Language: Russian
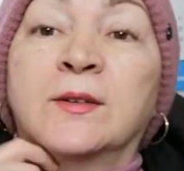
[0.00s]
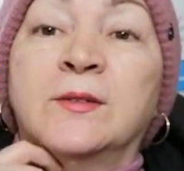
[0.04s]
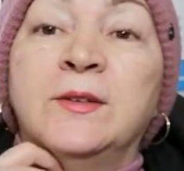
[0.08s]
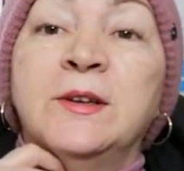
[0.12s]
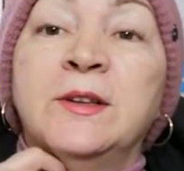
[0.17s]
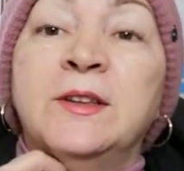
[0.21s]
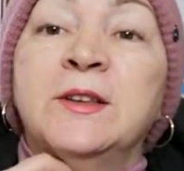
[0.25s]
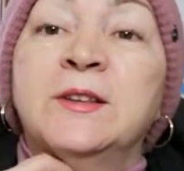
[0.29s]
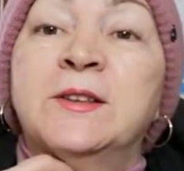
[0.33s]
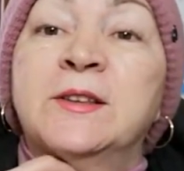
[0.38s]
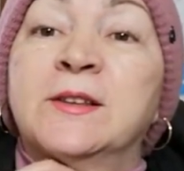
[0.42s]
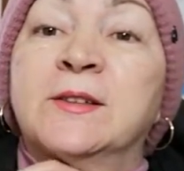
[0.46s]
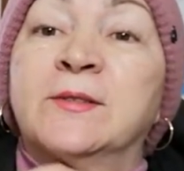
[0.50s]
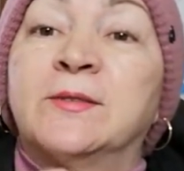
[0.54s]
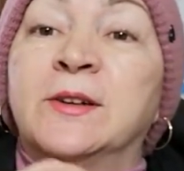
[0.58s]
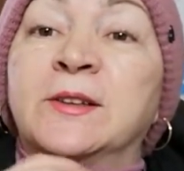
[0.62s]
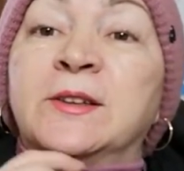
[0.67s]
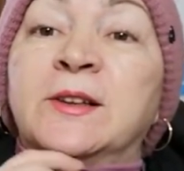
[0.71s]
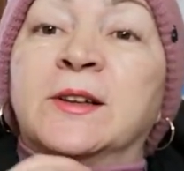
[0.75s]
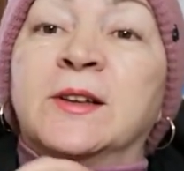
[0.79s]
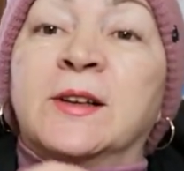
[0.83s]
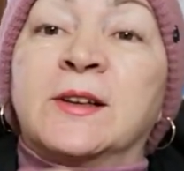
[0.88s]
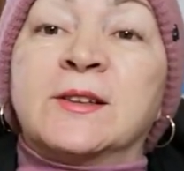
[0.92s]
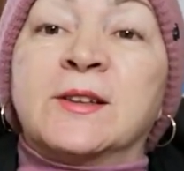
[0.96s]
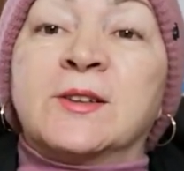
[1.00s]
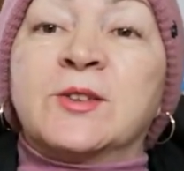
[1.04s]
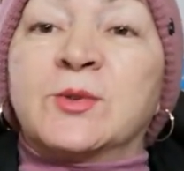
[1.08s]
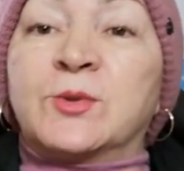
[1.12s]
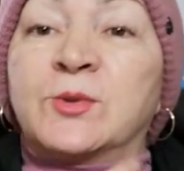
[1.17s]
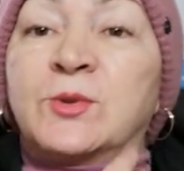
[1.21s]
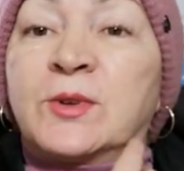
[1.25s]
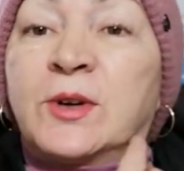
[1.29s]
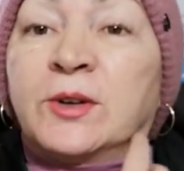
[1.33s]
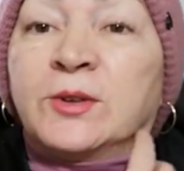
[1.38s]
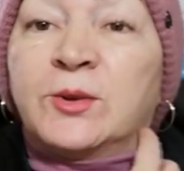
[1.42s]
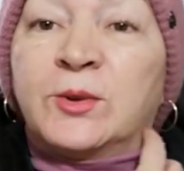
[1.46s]
Видите
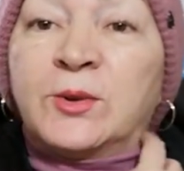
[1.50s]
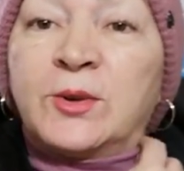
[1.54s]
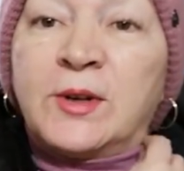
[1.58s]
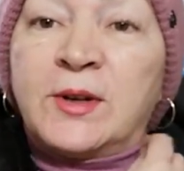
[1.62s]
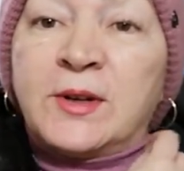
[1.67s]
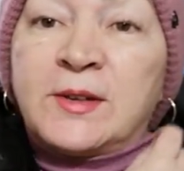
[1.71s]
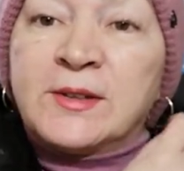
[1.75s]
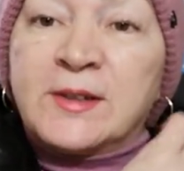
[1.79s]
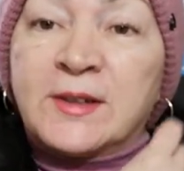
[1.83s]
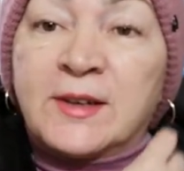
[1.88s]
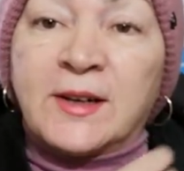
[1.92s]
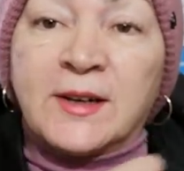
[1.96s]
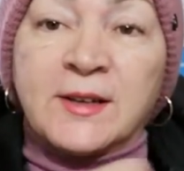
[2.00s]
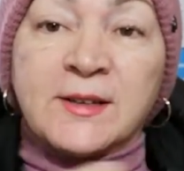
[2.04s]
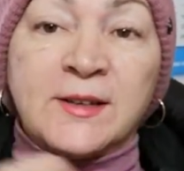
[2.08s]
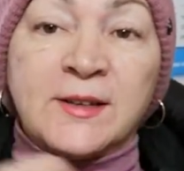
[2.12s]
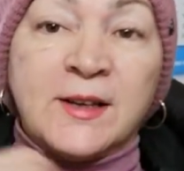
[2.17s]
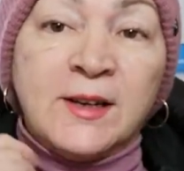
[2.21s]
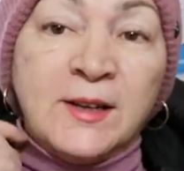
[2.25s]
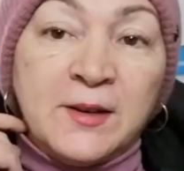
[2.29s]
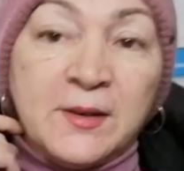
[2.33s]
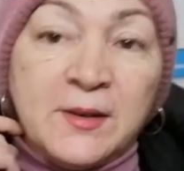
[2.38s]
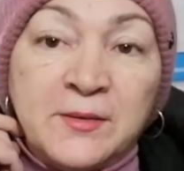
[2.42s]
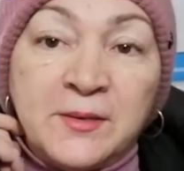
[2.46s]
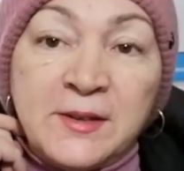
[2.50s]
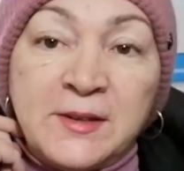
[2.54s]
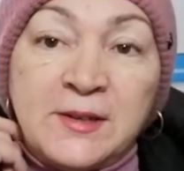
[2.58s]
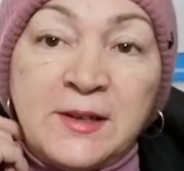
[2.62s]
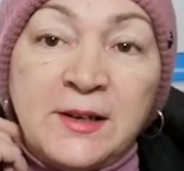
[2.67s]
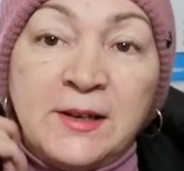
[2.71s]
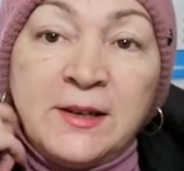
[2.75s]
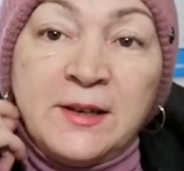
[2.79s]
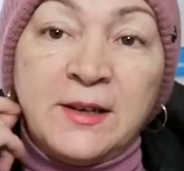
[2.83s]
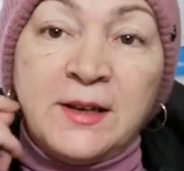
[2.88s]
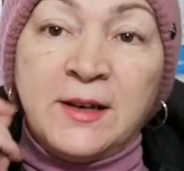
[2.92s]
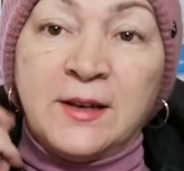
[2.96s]
водолазочку, которую я заказала в
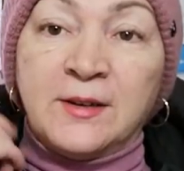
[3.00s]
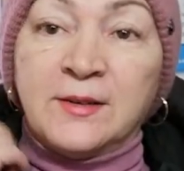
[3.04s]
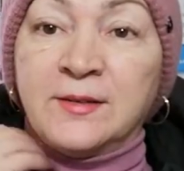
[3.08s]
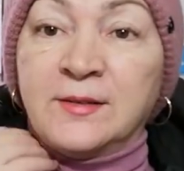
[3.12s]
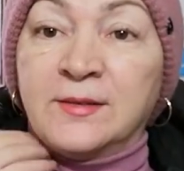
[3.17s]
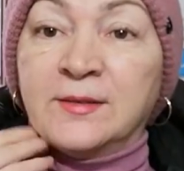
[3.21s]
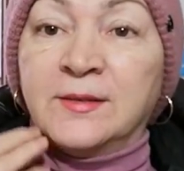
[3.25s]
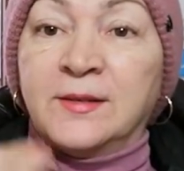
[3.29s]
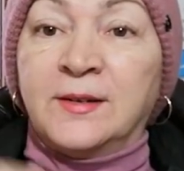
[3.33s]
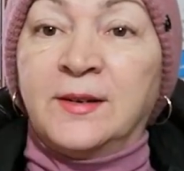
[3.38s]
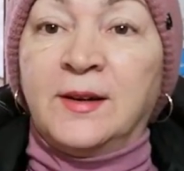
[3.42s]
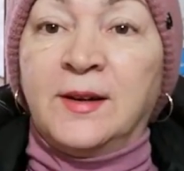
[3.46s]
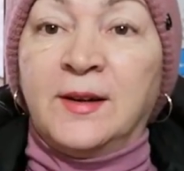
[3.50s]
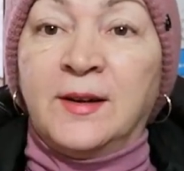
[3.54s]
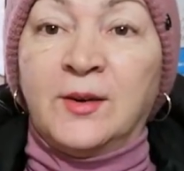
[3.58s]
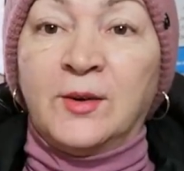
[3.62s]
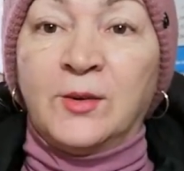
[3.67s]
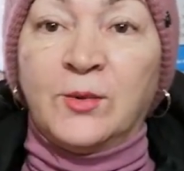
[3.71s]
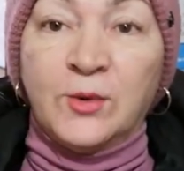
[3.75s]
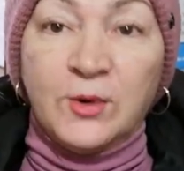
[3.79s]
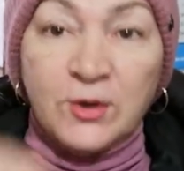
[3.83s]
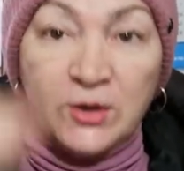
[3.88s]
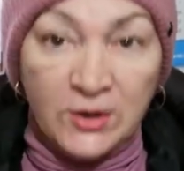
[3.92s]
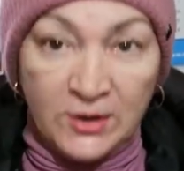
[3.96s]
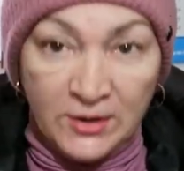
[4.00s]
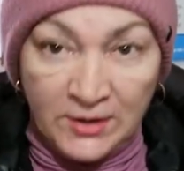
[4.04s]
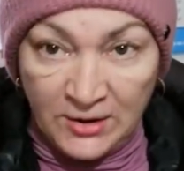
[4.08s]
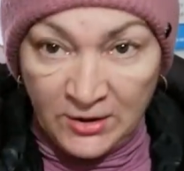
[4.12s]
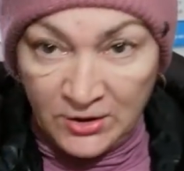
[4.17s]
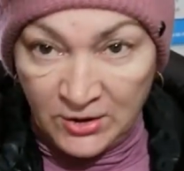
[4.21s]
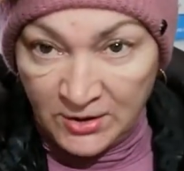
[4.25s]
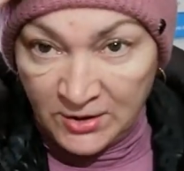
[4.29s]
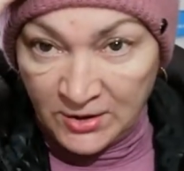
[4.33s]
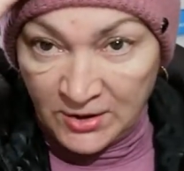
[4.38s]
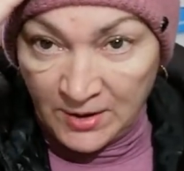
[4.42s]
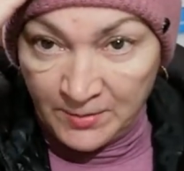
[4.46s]
Васильке? Очень
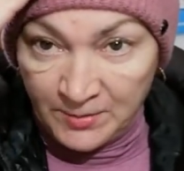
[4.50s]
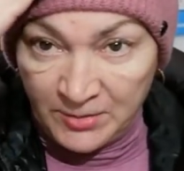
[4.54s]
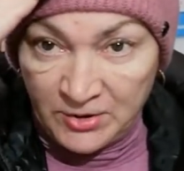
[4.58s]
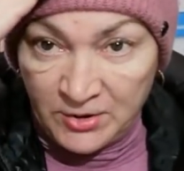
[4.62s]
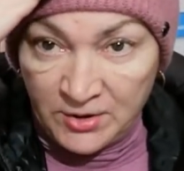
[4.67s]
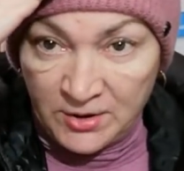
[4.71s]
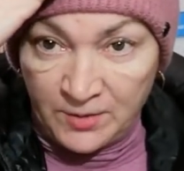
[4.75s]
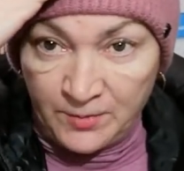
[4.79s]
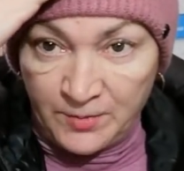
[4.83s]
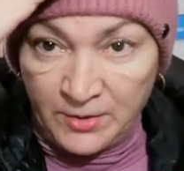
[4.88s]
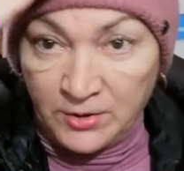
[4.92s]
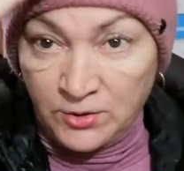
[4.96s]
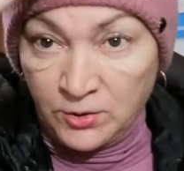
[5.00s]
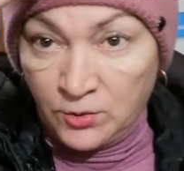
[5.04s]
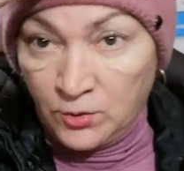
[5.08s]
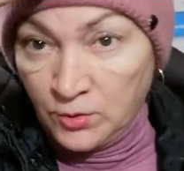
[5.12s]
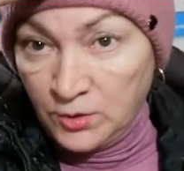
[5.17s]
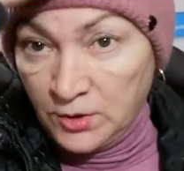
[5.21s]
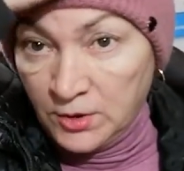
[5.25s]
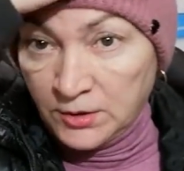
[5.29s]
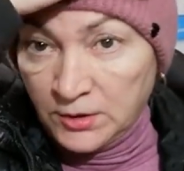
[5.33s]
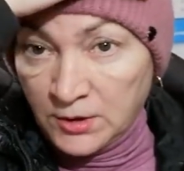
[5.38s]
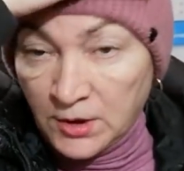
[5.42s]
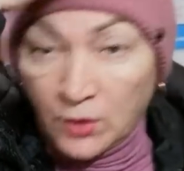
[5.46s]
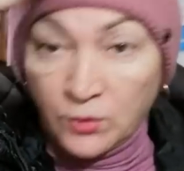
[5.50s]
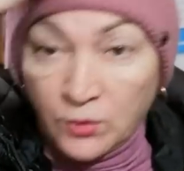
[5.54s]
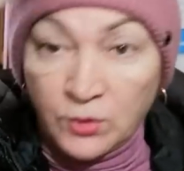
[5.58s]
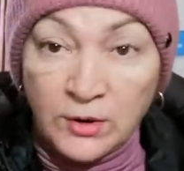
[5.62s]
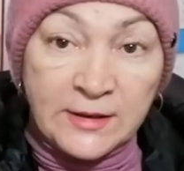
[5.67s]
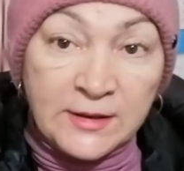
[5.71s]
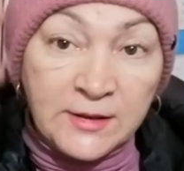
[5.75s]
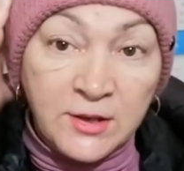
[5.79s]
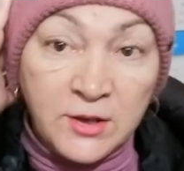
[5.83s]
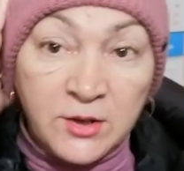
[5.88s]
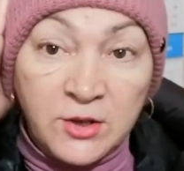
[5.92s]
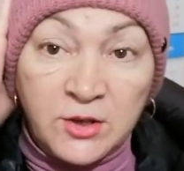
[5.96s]
даже к шапочке подходит. На
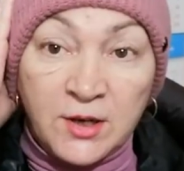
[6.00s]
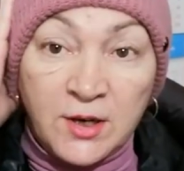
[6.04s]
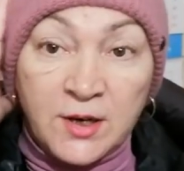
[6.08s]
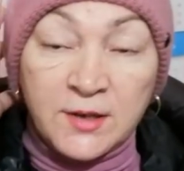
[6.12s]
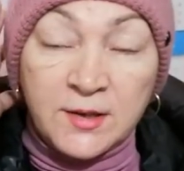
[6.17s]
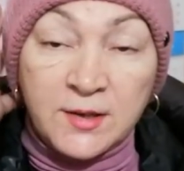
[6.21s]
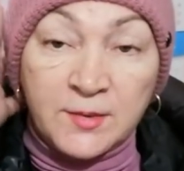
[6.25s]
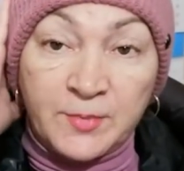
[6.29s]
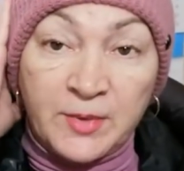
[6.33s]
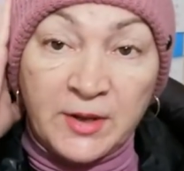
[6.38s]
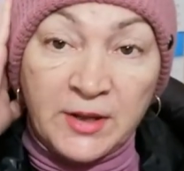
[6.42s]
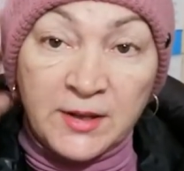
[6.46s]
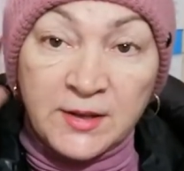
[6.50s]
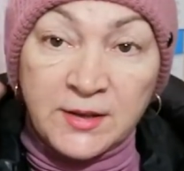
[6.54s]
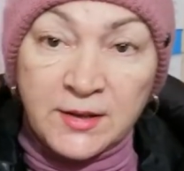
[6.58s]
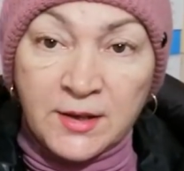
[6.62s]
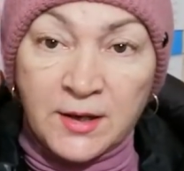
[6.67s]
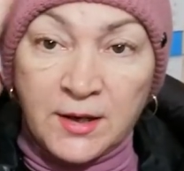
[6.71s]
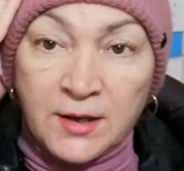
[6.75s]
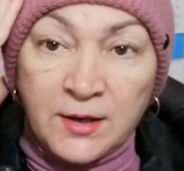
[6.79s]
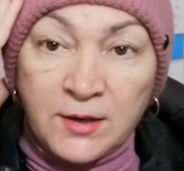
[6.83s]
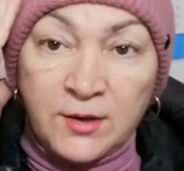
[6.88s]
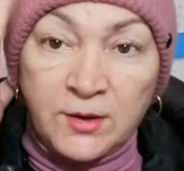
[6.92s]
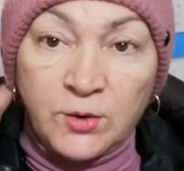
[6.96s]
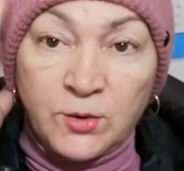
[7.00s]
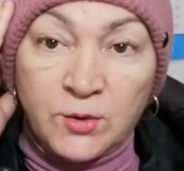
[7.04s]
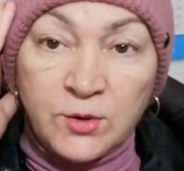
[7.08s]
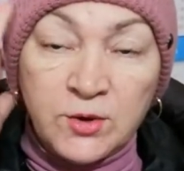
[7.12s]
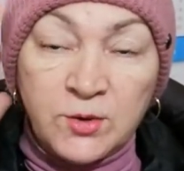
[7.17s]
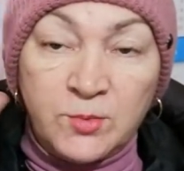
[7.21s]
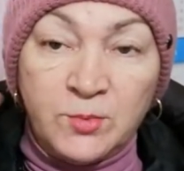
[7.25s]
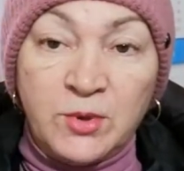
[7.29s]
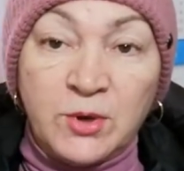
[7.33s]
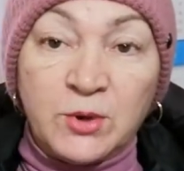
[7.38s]
улице сейчас полоскает дождь.